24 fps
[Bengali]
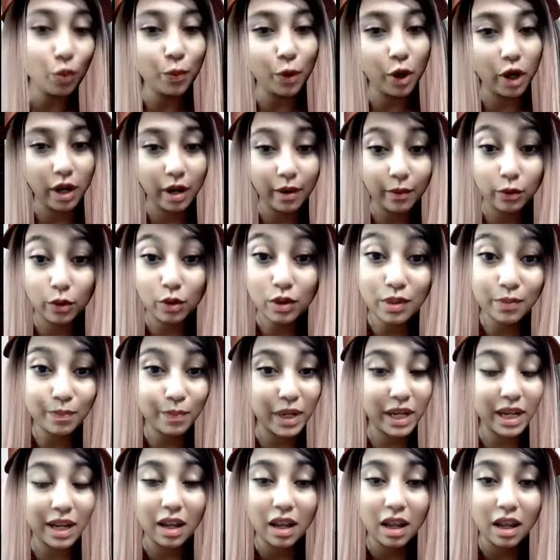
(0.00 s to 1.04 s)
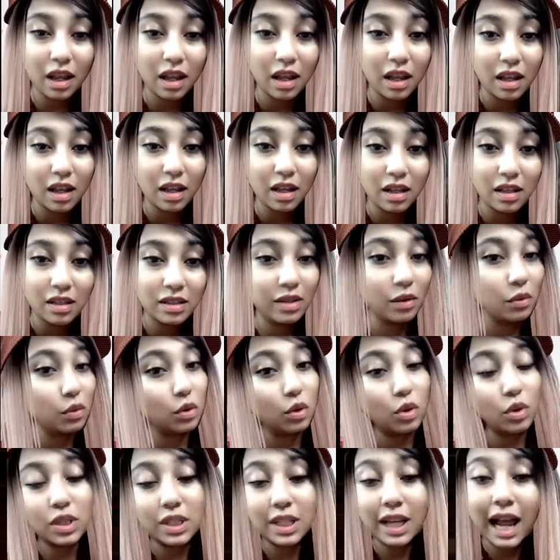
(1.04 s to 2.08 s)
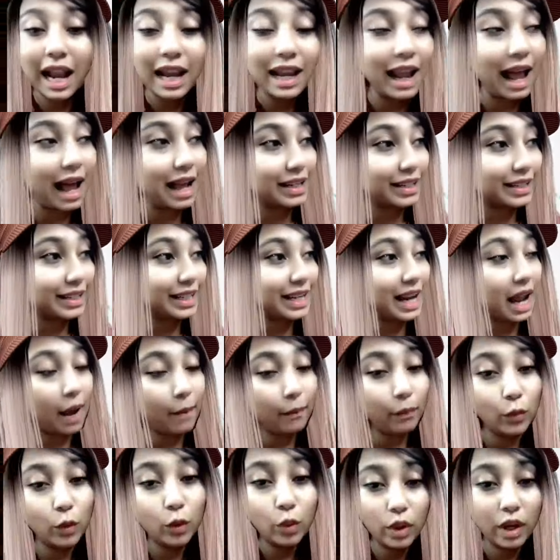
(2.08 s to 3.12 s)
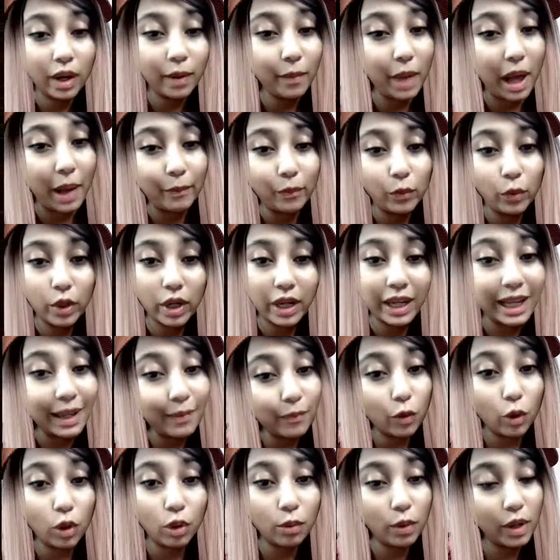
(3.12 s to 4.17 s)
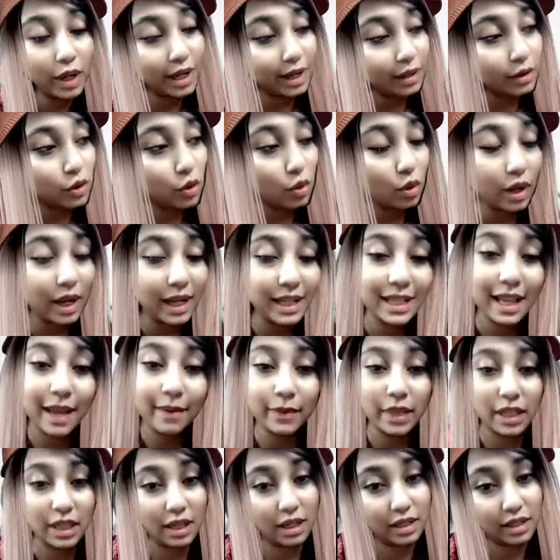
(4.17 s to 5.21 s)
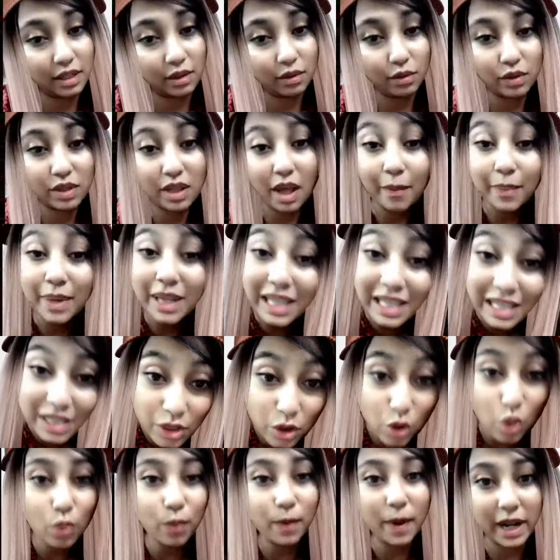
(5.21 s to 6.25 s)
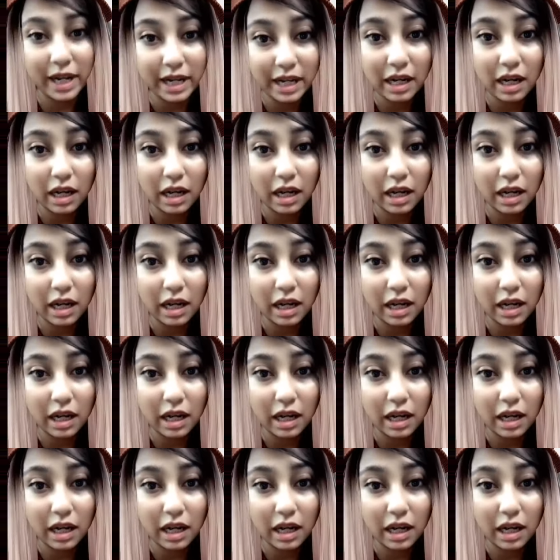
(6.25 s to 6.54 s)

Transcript: নেই দোস্ত মানে দোস্ত খালি আসছি আম্মুরে আম্মুরে কি বলবো এটার জন্য এক্সাম দিতে আসছে দোস্ত আমি কিচ্ছু পারি না